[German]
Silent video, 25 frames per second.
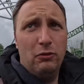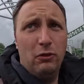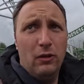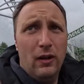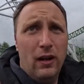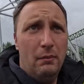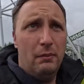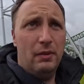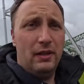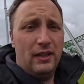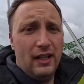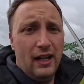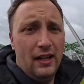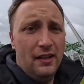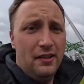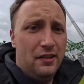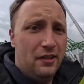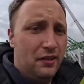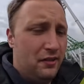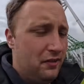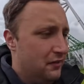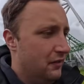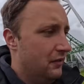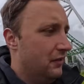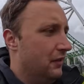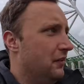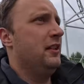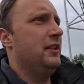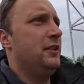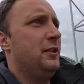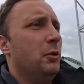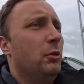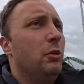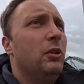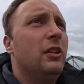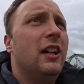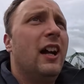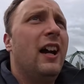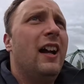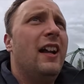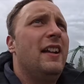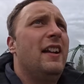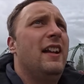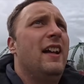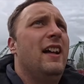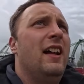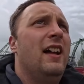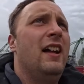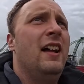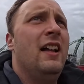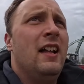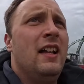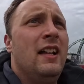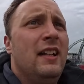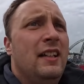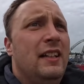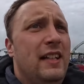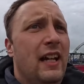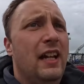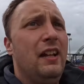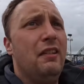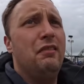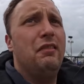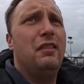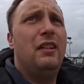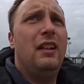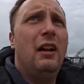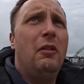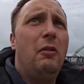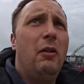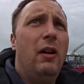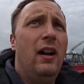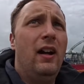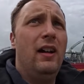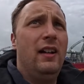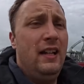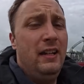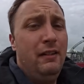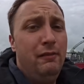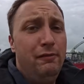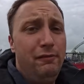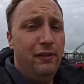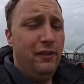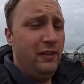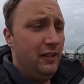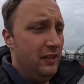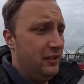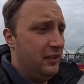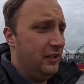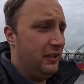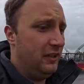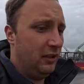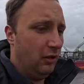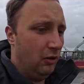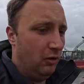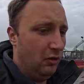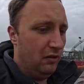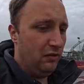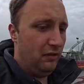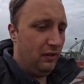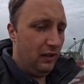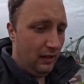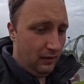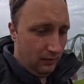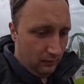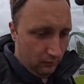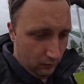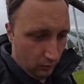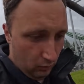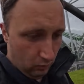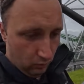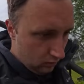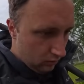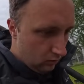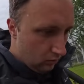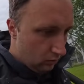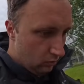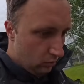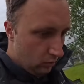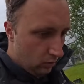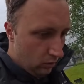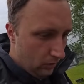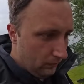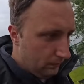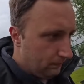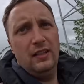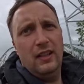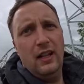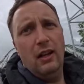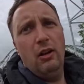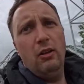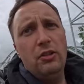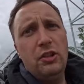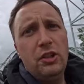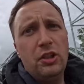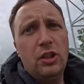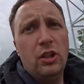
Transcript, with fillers: wohl am bekanntesten ist. Junker, der Gerstlauer Infinity Coaster, oh, Lounge